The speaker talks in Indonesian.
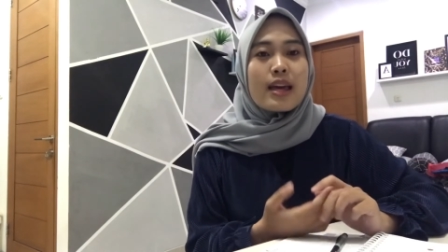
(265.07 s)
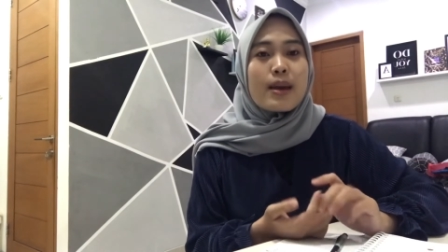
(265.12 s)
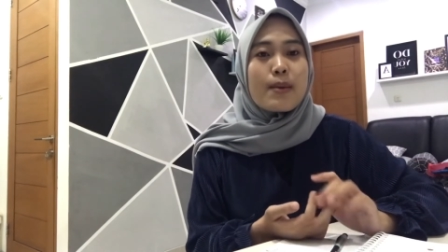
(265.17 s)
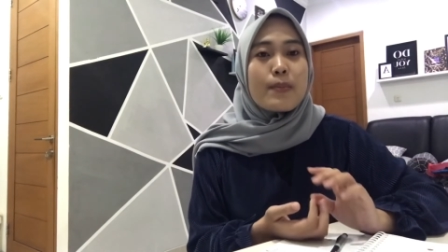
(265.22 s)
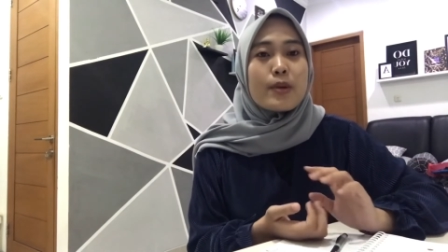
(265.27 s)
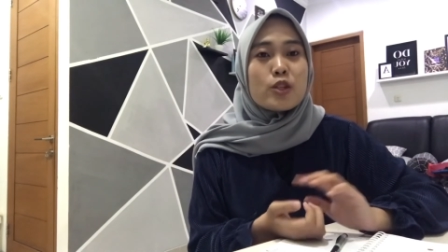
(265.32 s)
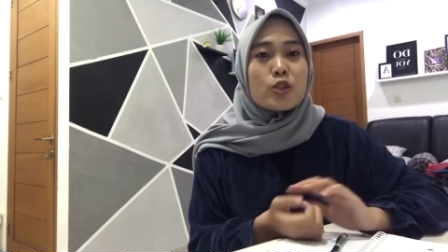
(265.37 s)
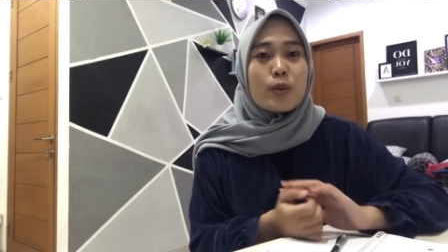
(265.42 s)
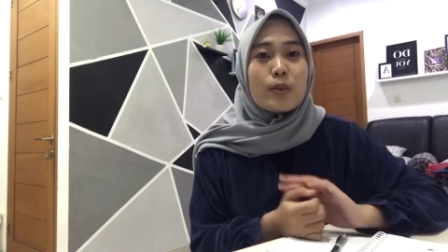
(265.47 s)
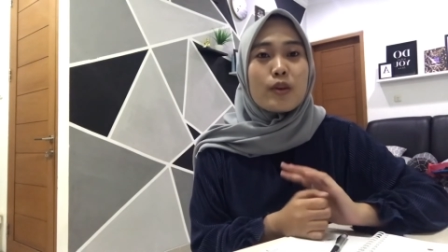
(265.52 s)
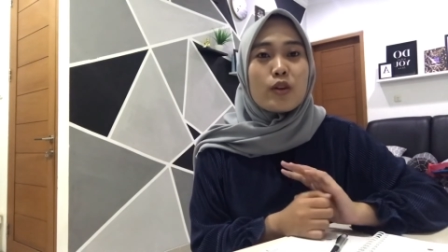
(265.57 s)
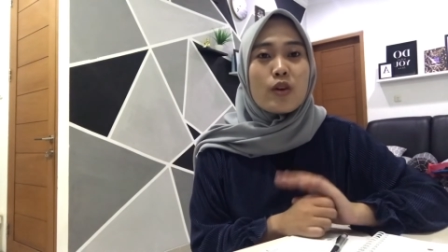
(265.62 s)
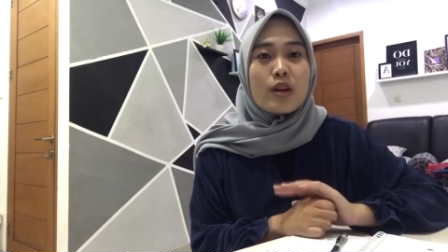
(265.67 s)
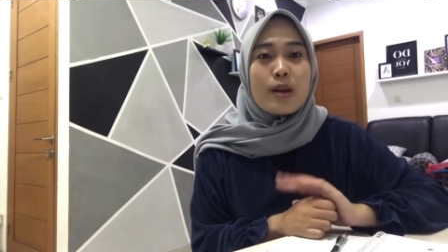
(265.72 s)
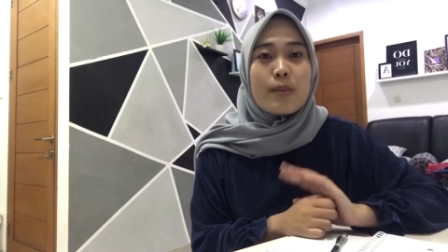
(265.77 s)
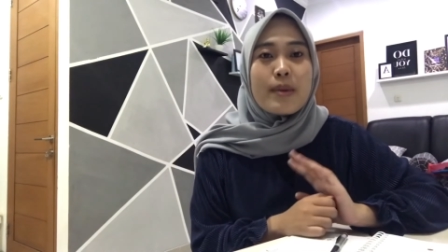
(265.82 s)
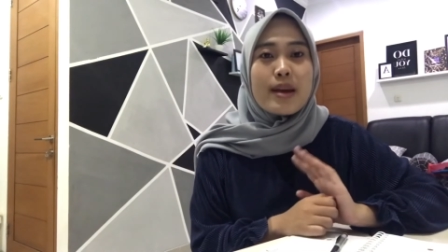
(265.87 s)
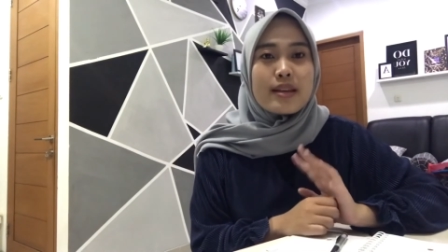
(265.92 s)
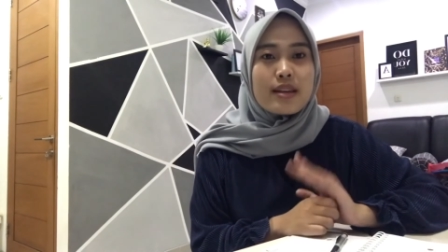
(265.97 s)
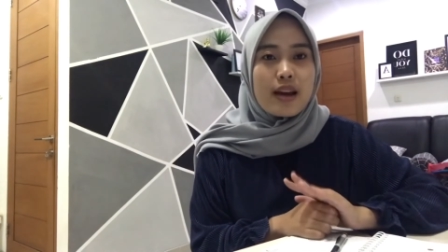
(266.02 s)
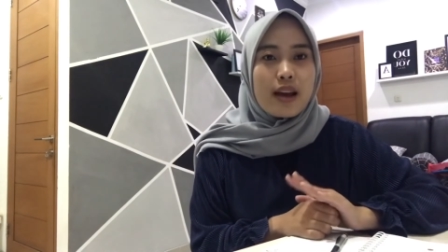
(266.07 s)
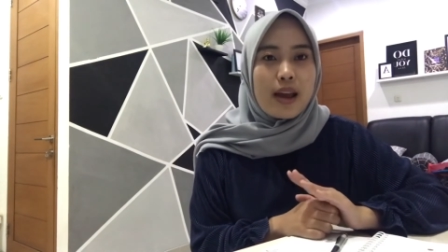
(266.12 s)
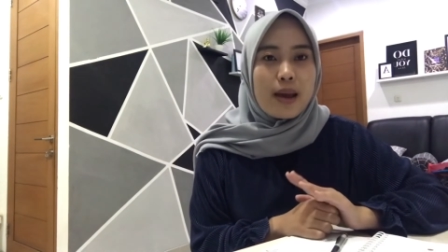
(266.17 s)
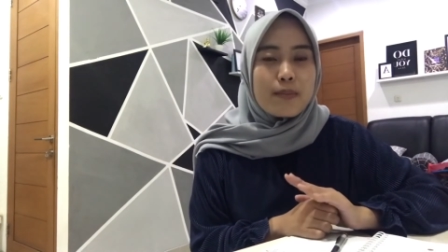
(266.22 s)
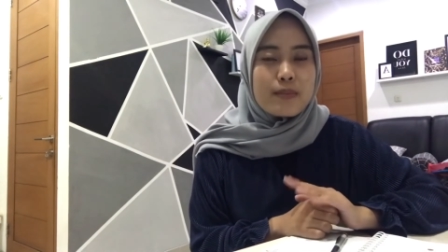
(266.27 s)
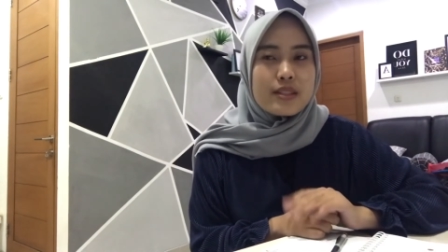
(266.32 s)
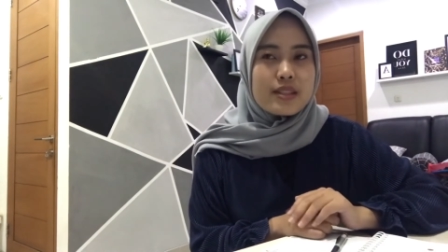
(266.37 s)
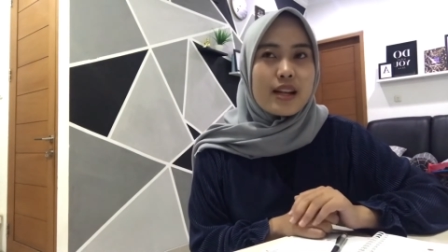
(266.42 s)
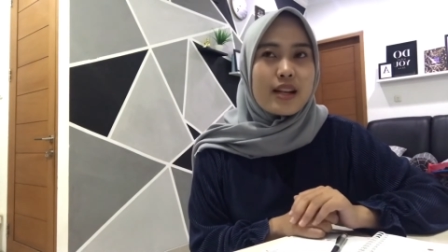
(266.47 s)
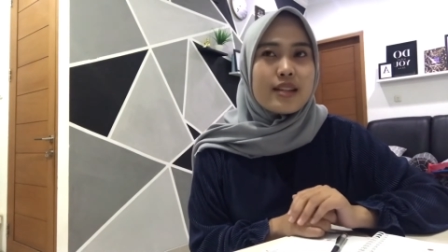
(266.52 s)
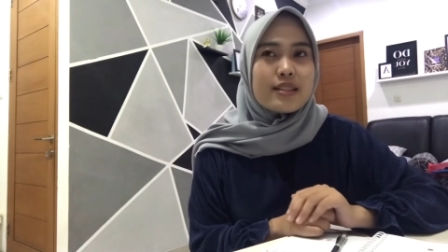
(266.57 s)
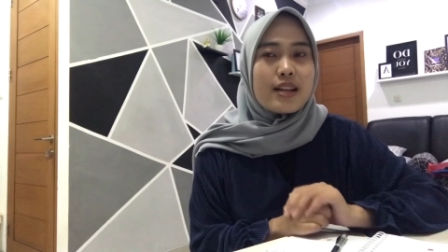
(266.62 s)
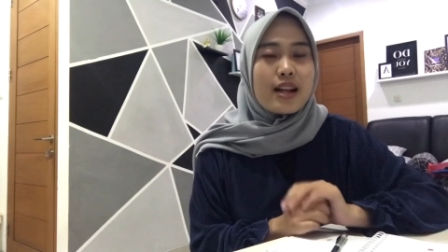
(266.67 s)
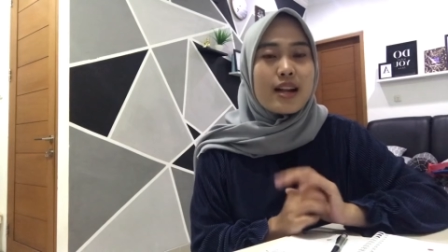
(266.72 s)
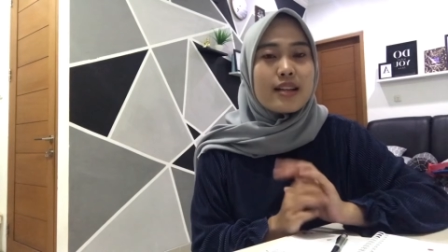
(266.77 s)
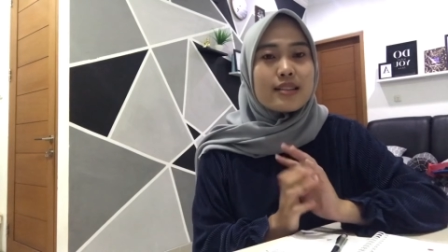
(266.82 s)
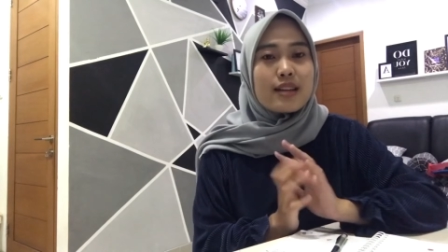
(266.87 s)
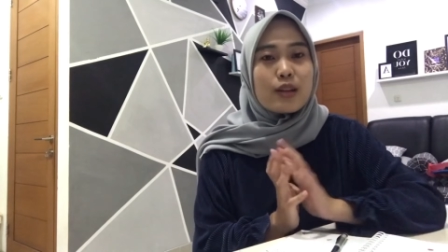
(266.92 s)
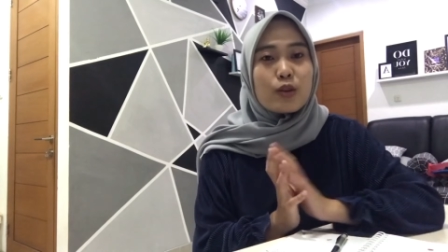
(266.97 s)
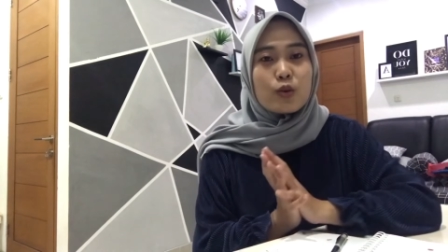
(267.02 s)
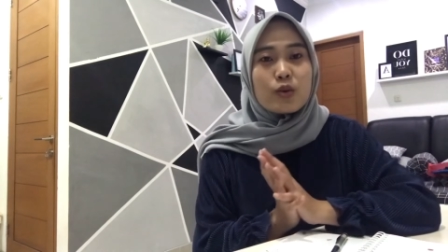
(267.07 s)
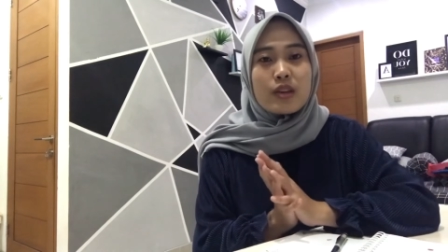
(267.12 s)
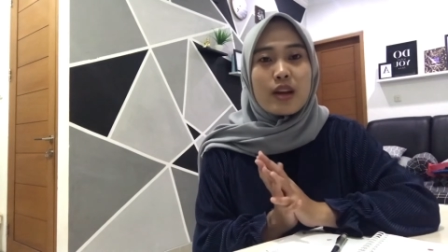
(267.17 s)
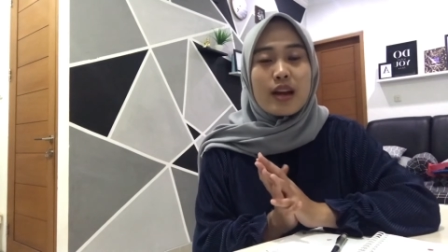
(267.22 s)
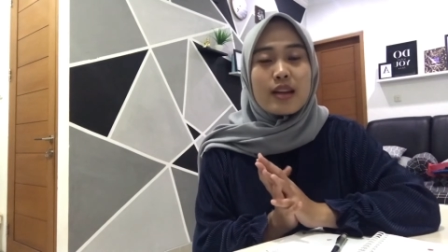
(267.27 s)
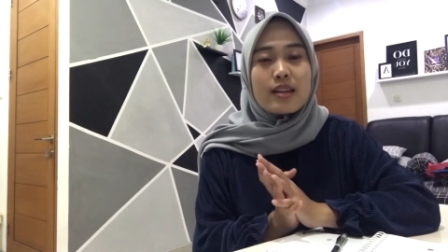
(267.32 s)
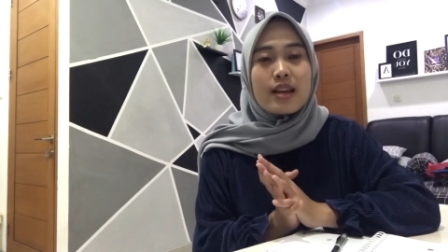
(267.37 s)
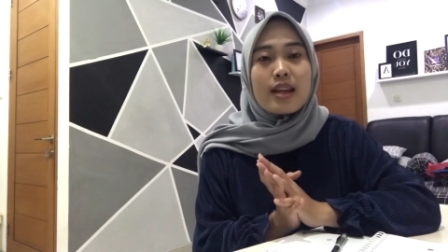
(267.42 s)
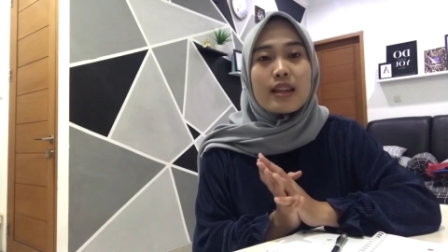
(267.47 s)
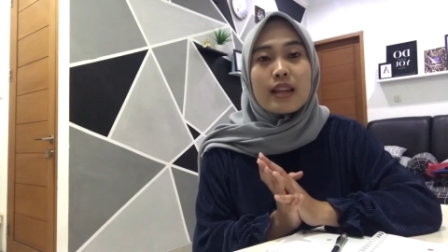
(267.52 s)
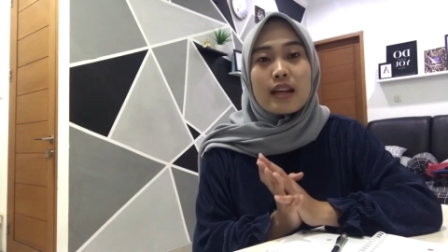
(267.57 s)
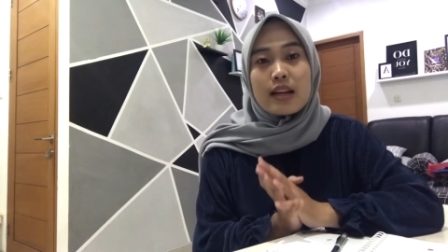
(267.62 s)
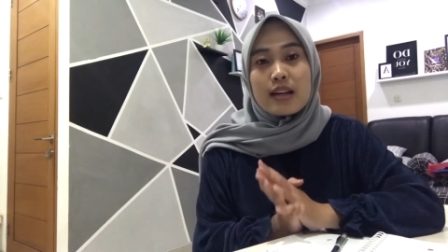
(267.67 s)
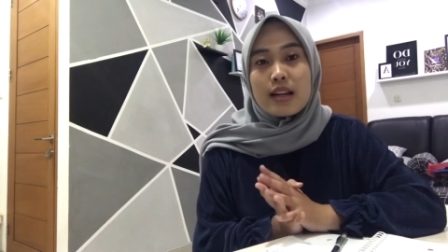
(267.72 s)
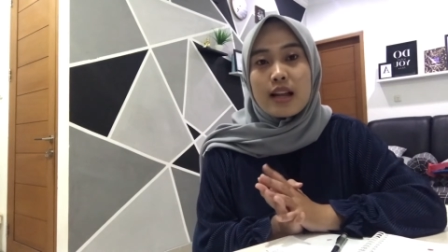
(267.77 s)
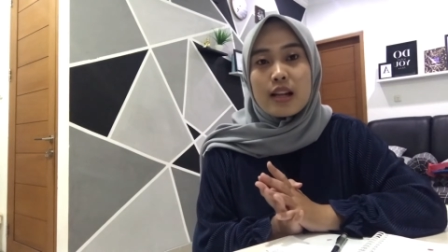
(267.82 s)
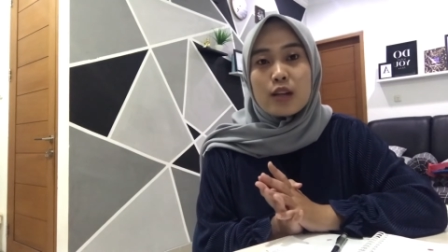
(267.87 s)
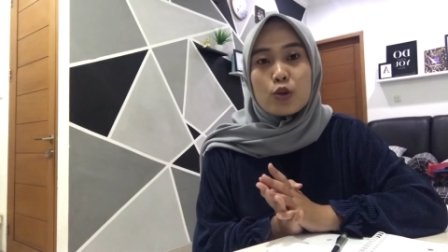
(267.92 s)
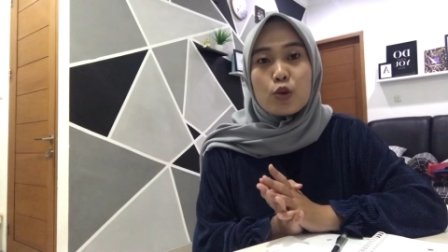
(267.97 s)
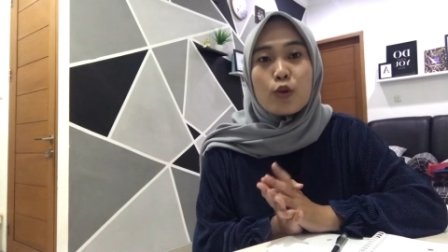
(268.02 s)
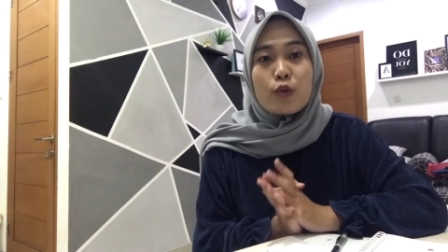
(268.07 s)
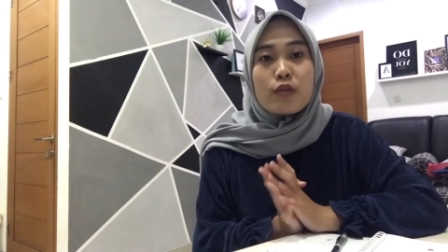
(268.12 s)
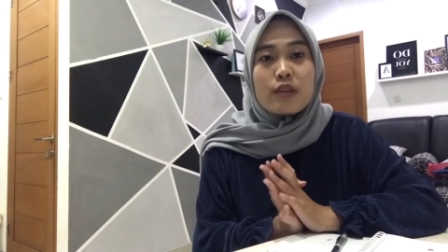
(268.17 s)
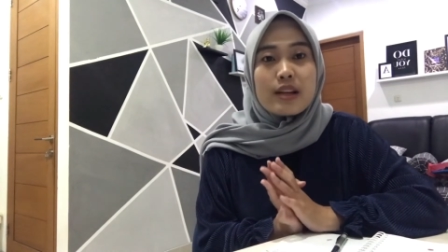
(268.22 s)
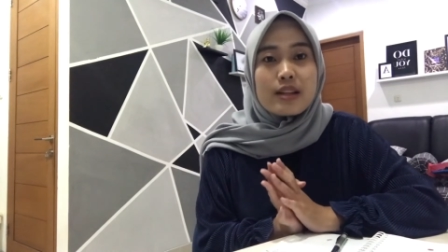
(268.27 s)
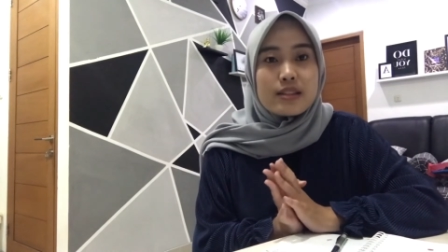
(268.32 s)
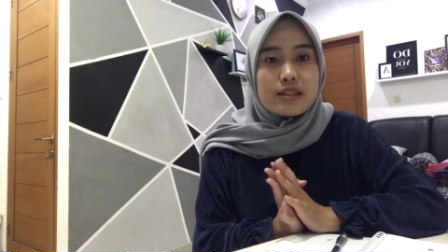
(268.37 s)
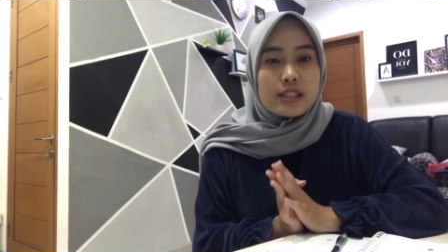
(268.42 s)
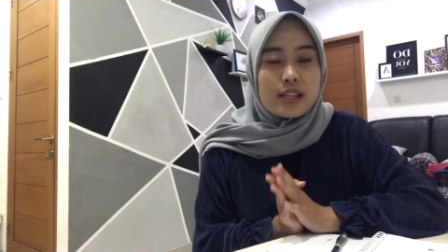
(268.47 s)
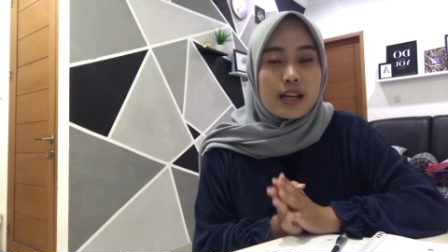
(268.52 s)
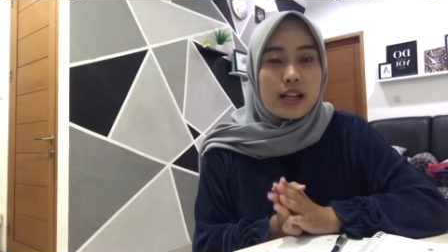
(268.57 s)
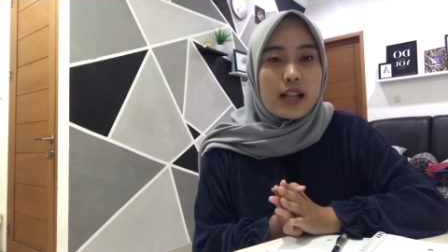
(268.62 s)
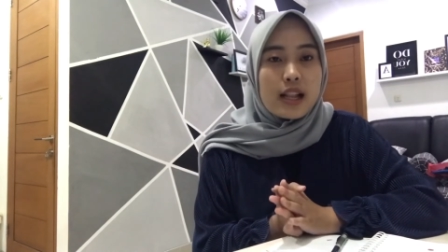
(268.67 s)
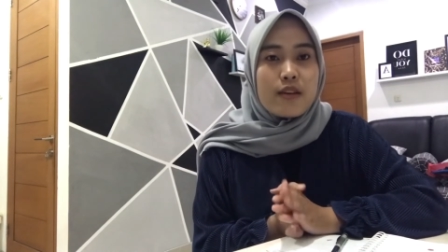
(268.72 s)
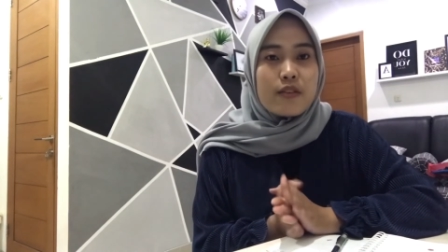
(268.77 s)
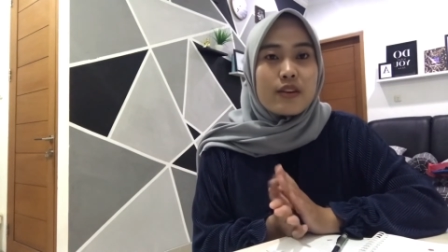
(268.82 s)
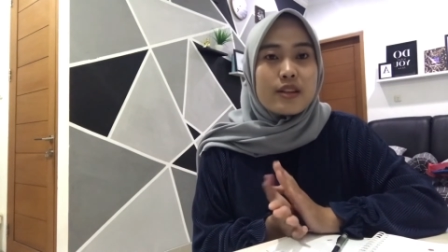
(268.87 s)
campaign Shopee itu ada banyak ya misalnya salah satunya aja yang terkenal itu flash sale